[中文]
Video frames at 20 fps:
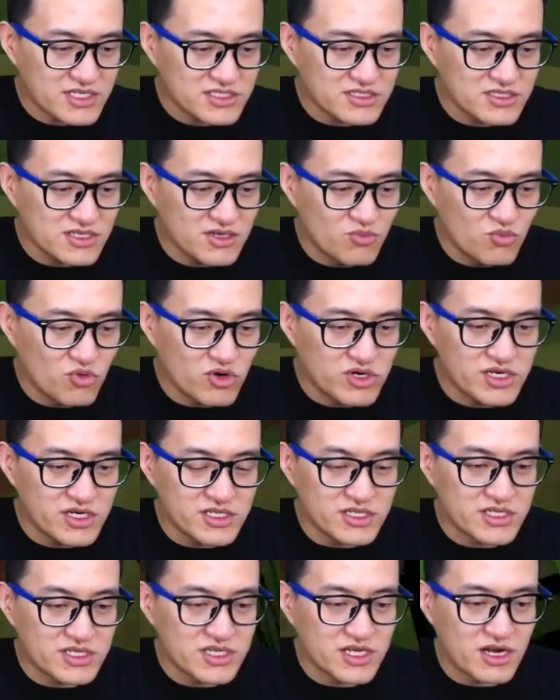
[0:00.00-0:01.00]
是默
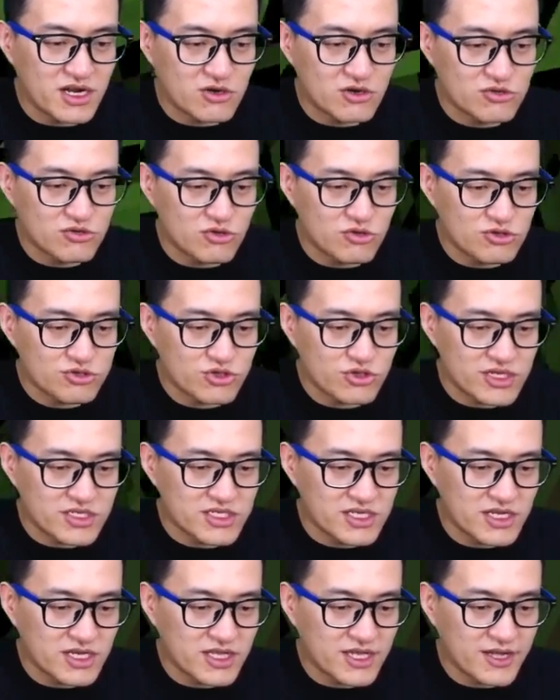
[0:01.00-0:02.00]
认的这个，如果我选
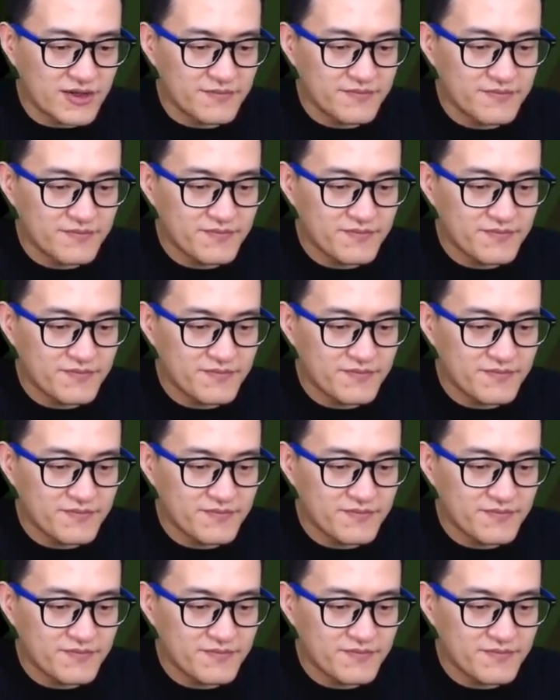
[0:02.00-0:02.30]
这个呢？